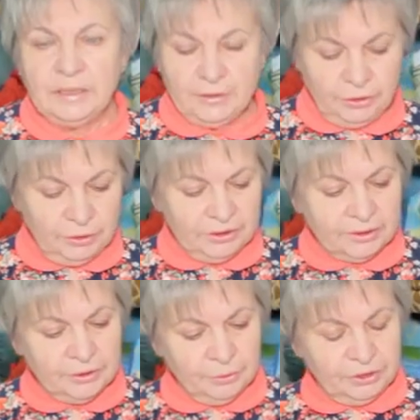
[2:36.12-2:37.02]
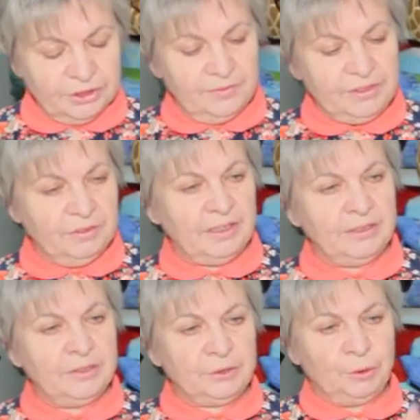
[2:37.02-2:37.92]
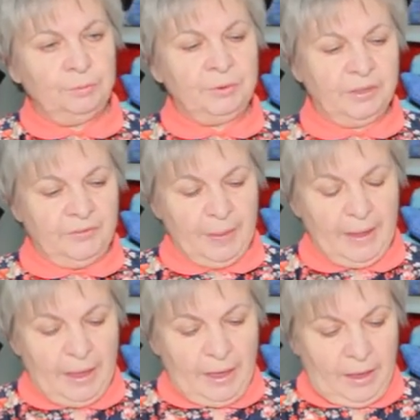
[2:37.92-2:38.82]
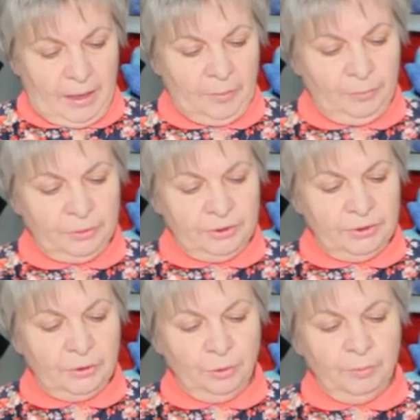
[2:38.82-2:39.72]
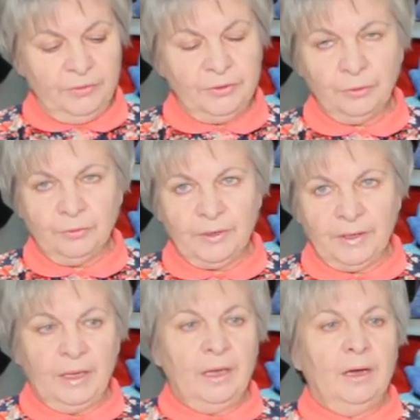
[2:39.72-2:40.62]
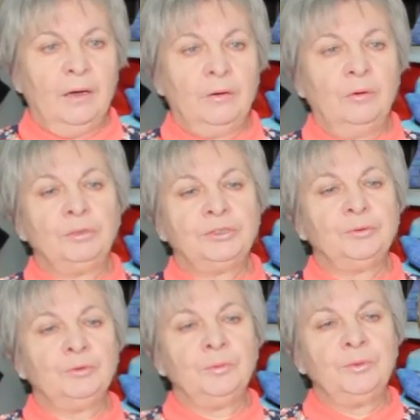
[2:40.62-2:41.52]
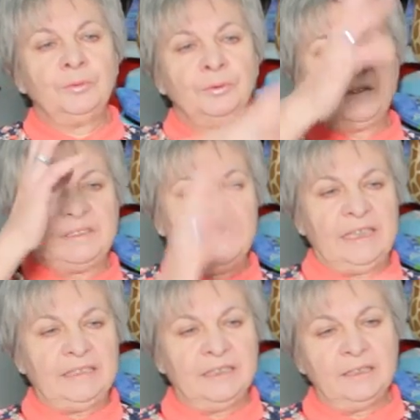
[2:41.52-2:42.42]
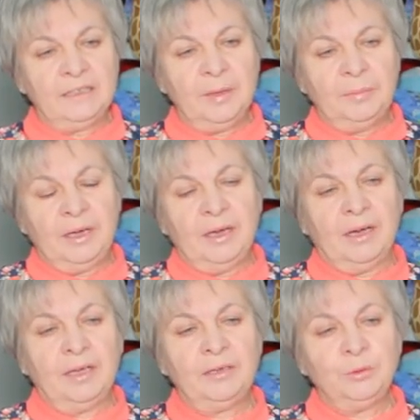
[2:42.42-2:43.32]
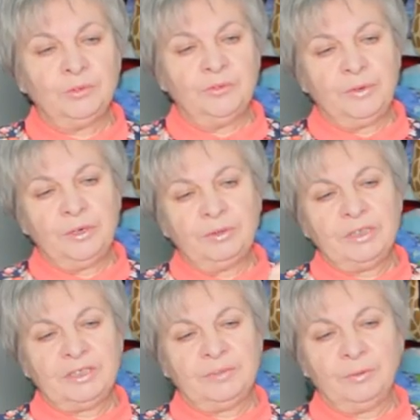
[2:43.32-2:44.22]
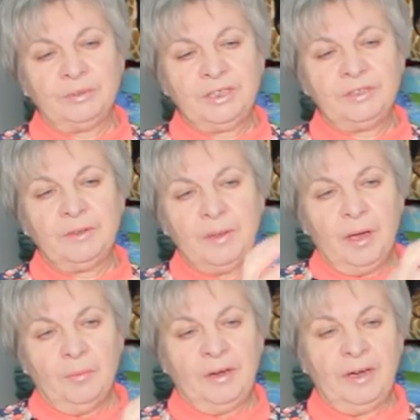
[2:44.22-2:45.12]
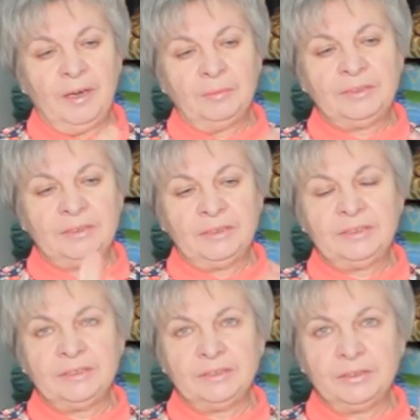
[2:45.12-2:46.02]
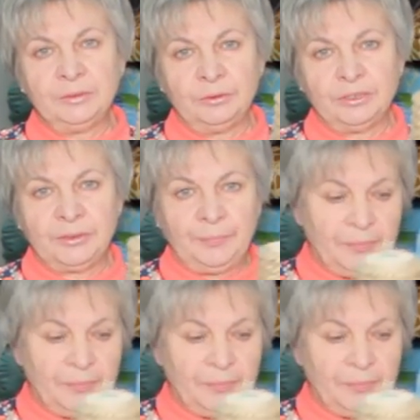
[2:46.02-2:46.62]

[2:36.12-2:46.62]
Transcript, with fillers: Еще есть как цветочки в виде вот таких столбиков, обмотанных грубой веревкой. Кошке удобно будет встать на задние лапки, как они любят в природе, а ствол дерева покорябать эти цветочки.